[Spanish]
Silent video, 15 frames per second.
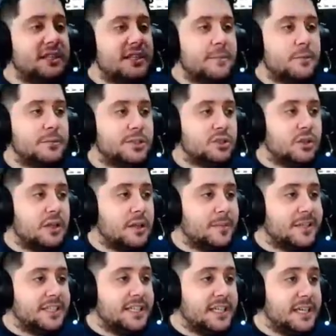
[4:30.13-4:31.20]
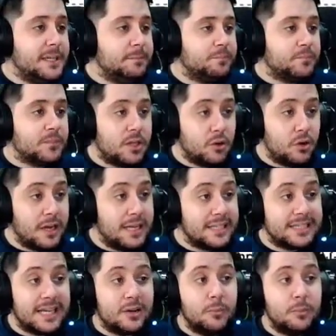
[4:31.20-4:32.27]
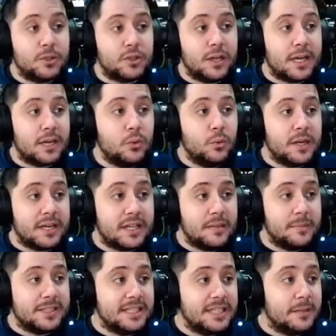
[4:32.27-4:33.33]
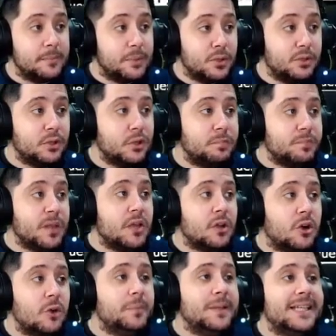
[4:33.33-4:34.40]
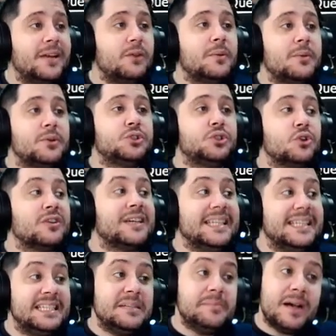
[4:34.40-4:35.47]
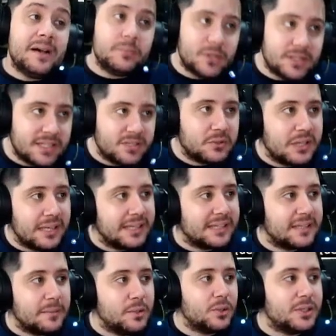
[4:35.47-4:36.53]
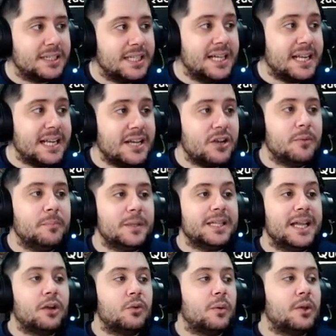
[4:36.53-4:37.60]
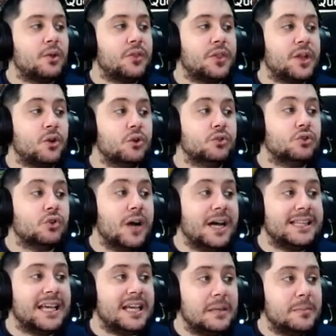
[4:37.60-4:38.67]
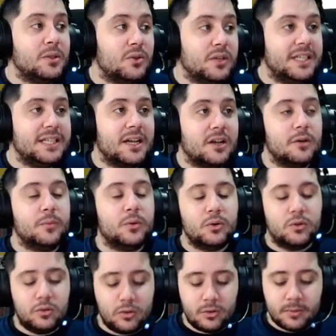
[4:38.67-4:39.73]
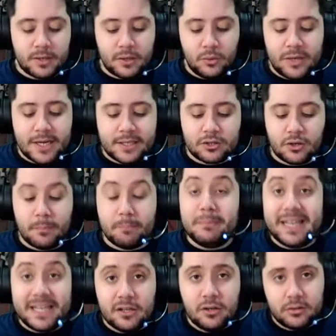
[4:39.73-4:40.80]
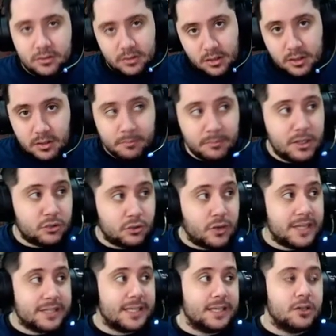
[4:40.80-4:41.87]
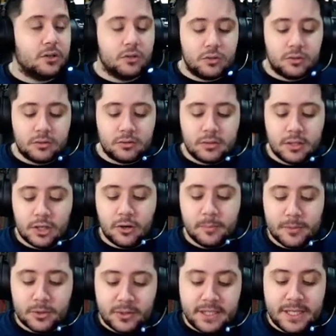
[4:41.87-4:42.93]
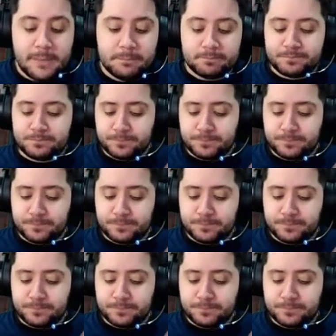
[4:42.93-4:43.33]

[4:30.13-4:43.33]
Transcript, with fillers: ya hemos visto la de que ojalá salga un personaje UR de machiki pronto. Completa la 9.8 con Kirishima, voy a tener que utilizar también un SR. Completa la 9.12 con Togata y Midorilla como, como regulars, con Mirio, Mirio Togata y con, y con Midorilla.